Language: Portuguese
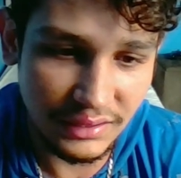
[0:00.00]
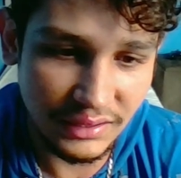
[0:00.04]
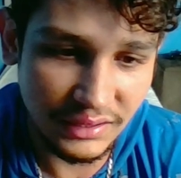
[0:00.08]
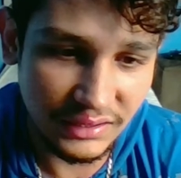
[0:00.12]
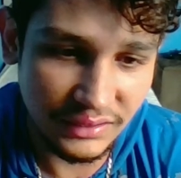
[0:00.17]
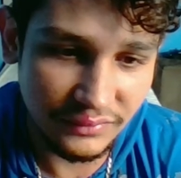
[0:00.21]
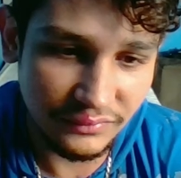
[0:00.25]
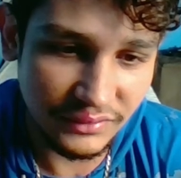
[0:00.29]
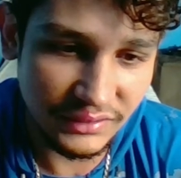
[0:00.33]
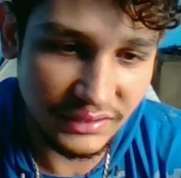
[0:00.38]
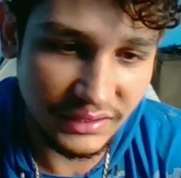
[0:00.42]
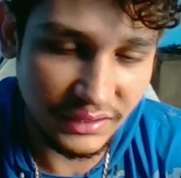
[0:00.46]

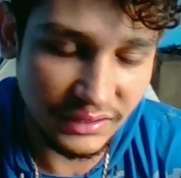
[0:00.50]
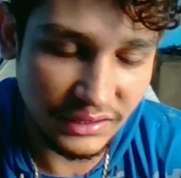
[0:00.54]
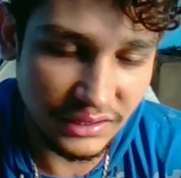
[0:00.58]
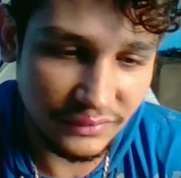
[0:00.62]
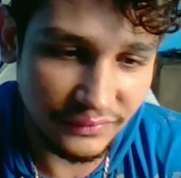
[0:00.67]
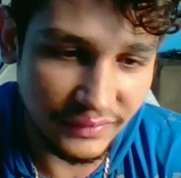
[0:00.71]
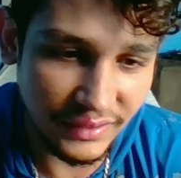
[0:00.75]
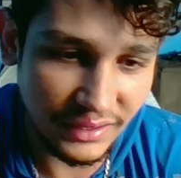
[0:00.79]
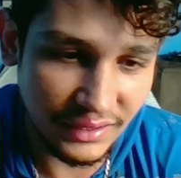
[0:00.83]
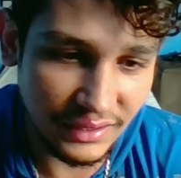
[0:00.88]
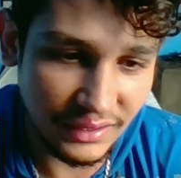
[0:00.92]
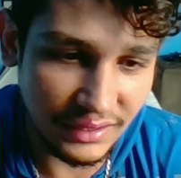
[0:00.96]
Se você
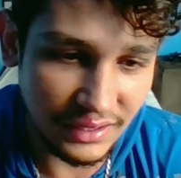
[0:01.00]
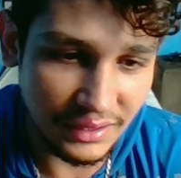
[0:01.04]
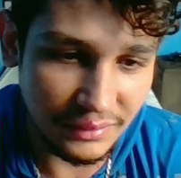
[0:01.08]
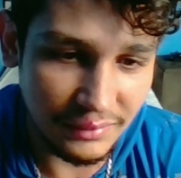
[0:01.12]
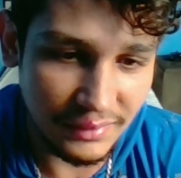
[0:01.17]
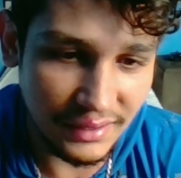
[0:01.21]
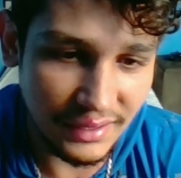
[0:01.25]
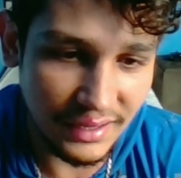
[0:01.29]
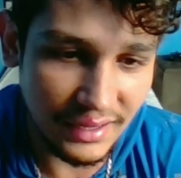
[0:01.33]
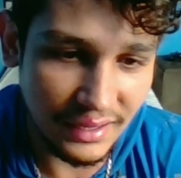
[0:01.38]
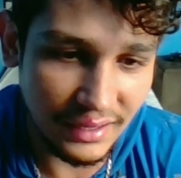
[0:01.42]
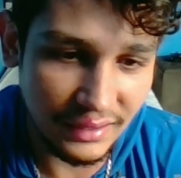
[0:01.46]
tiver que
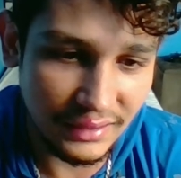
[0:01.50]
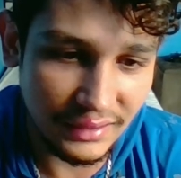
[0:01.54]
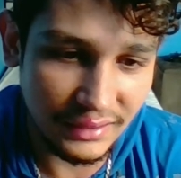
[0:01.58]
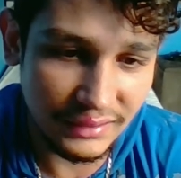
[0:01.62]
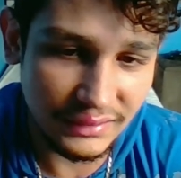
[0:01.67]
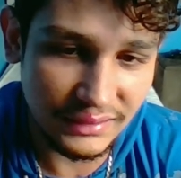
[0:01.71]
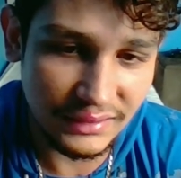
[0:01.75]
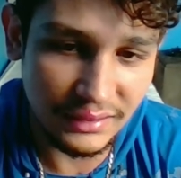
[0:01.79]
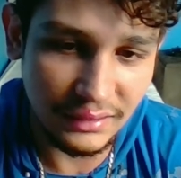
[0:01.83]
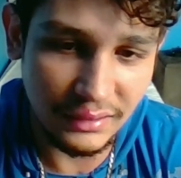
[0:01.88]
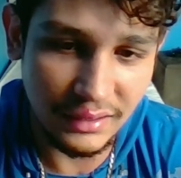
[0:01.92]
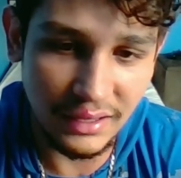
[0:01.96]
trabalhar,
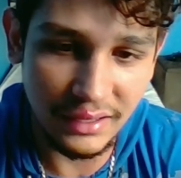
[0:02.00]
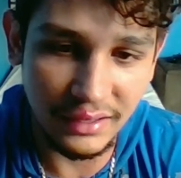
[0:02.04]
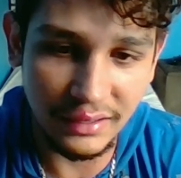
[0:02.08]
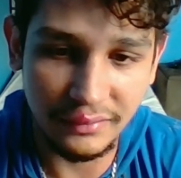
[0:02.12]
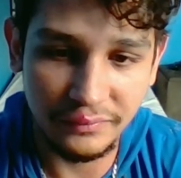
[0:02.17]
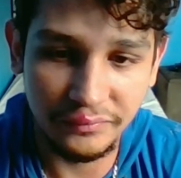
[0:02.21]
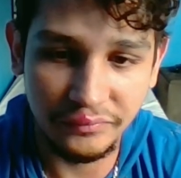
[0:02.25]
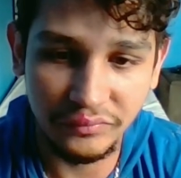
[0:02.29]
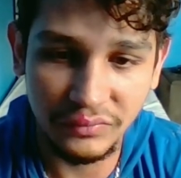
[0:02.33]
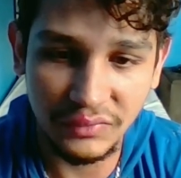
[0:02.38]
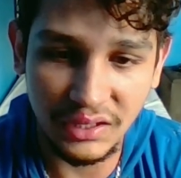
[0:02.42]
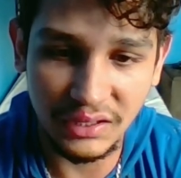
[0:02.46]
sei lá,
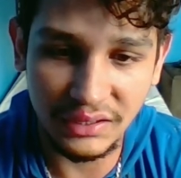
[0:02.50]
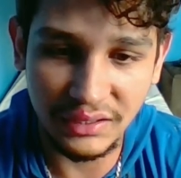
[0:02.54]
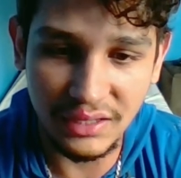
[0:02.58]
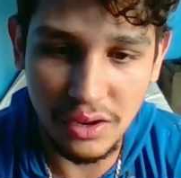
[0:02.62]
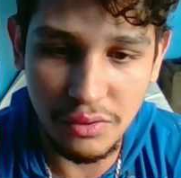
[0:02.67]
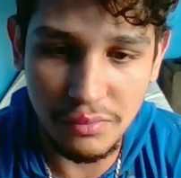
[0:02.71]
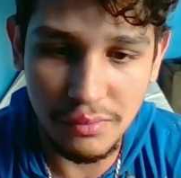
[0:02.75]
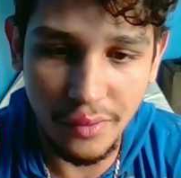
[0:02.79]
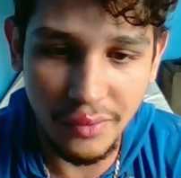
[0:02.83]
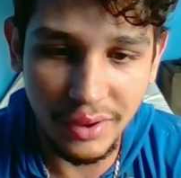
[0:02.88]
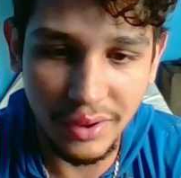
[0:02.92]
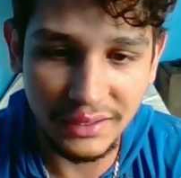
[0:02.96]
tenta
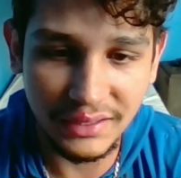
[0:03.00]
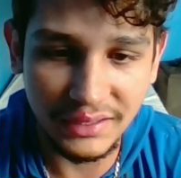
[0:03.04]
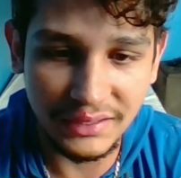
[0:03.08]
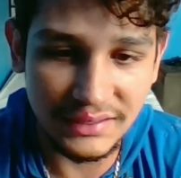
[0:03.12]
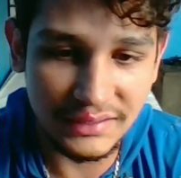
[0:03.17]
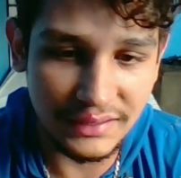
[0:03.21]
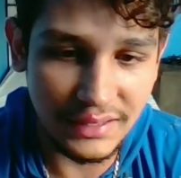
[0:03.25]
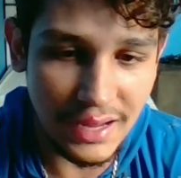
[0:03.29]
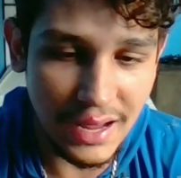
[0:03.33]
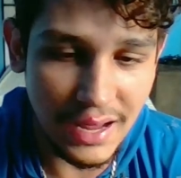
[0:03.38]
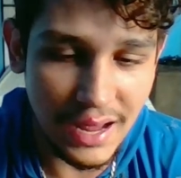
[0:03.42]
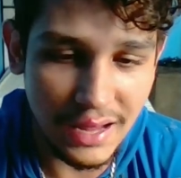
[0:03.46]
arrumar um
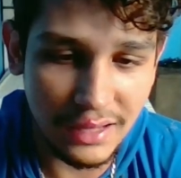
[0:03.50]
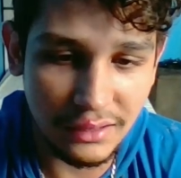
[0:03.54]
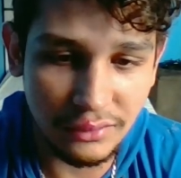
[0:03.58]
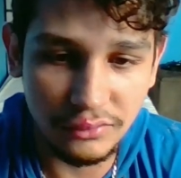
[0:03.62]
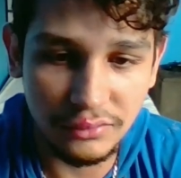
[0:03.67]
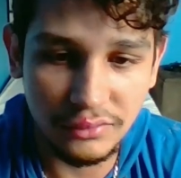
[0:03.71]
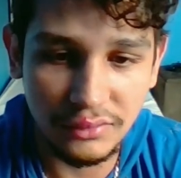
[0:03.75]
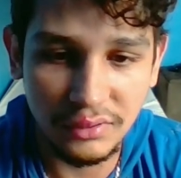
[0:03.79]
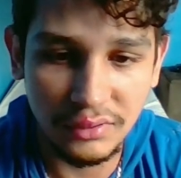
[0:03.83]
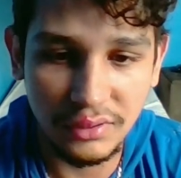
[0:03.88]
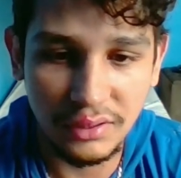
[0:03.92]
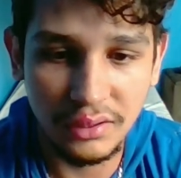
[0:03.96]

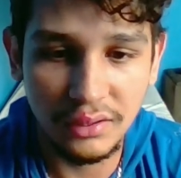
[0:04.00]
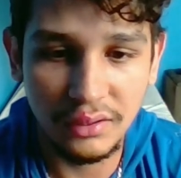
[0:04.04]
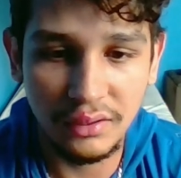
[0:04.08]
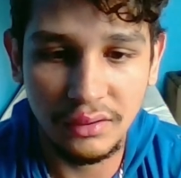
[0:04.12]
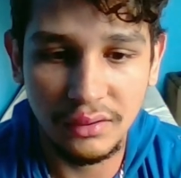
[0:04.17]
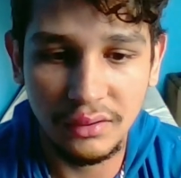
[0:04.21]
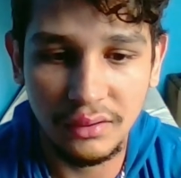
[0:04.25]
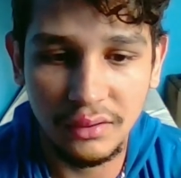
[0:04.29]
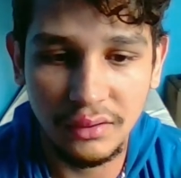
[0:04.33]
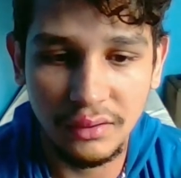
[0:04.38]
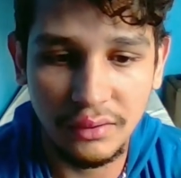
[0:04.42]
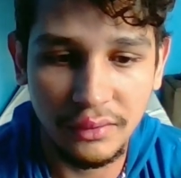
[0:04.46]
atestado,
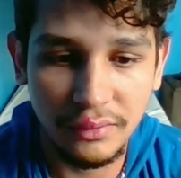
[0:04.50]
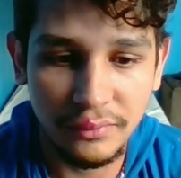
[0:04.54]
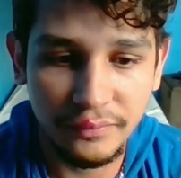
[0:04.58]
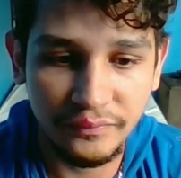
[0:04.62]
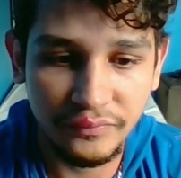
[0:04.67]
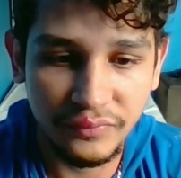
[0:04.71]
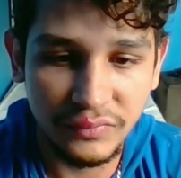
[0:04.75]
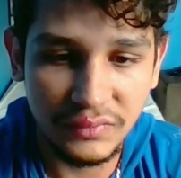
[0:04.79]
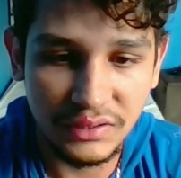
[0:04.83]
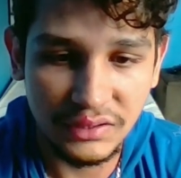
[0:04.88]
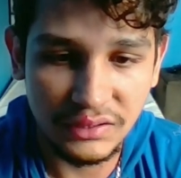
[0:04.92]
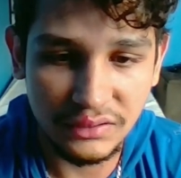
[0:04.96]

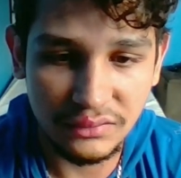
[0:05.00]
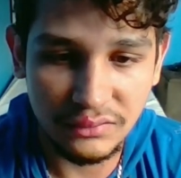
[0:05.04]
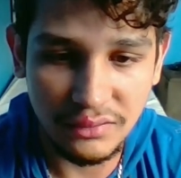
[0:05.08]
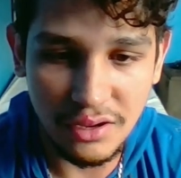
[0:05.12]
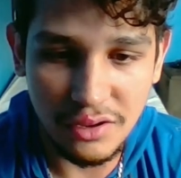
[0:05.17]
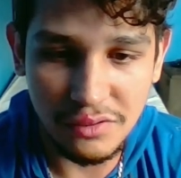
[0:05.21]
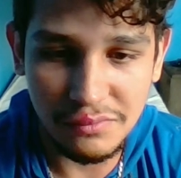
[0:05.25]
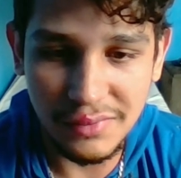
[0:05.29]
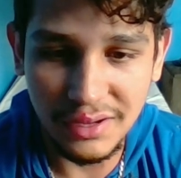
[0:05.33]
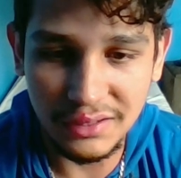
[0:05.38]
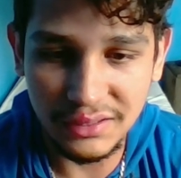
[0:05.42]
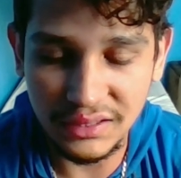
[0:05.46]
se não
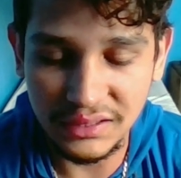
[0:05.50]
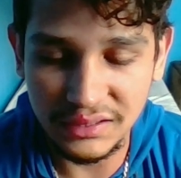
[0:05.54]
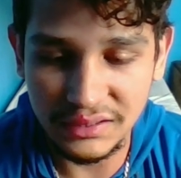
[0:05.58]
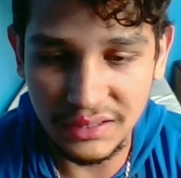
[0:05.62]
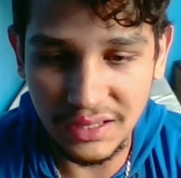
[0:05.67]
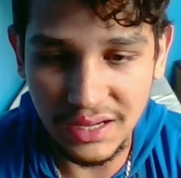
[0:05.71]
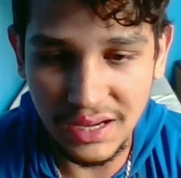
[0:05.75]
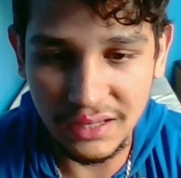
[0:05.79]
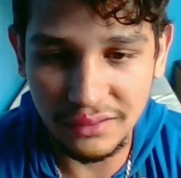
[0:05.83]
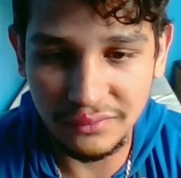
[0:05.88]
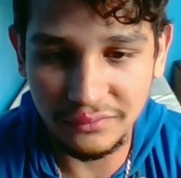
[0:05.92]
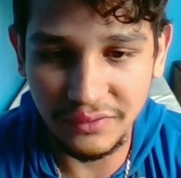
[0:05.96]
arrumar é
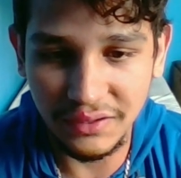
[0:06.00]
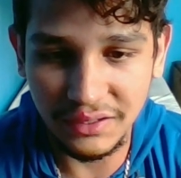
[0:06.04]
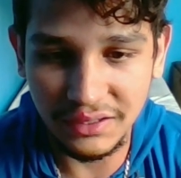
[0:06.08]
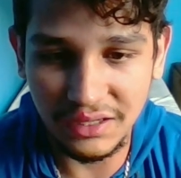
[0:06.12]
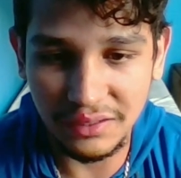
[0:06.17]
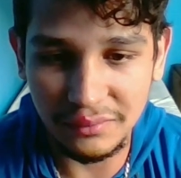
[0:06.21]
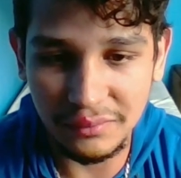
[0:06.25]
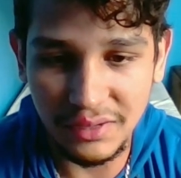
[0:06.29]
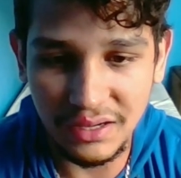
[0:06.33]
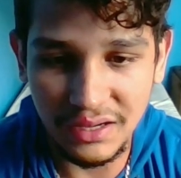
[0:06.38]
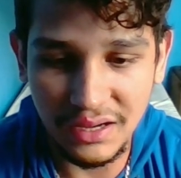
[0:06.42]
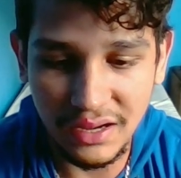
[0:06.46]
testado, vá
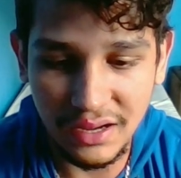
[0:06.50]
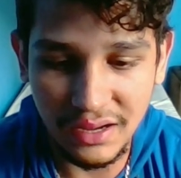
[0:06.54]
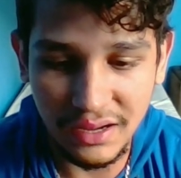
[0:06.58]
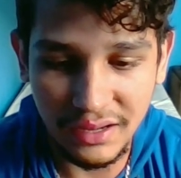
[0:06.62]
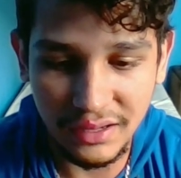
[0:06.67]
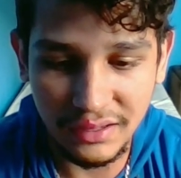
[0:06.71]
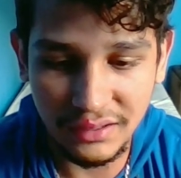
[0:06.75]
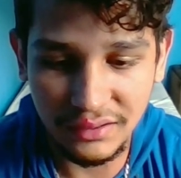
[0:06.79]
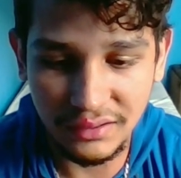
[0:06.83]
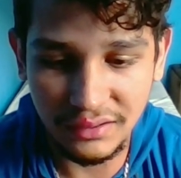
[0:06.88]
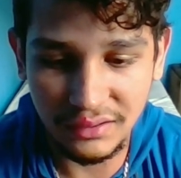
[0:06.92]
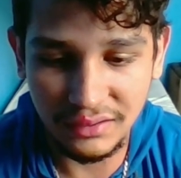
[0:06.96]

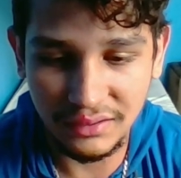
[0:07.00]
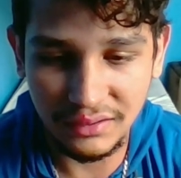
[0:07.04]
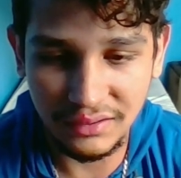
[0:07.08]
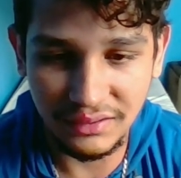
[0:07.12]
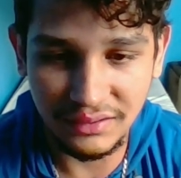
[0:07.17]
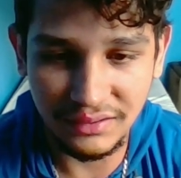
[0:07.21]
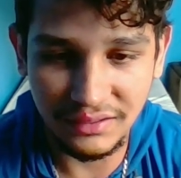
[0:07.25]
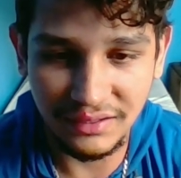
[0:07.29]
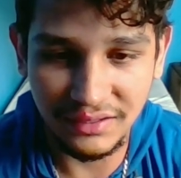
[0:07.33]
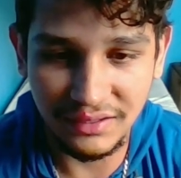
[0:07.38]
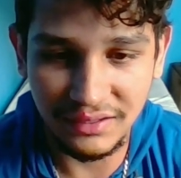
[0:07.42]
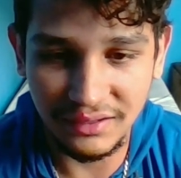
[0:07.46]
trabalhar
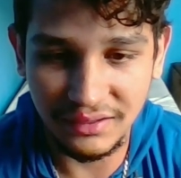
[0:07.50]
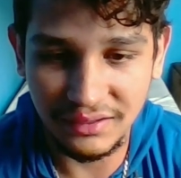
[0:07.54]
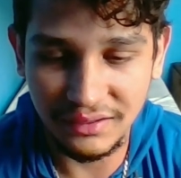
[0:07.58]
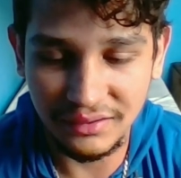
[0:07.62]
e.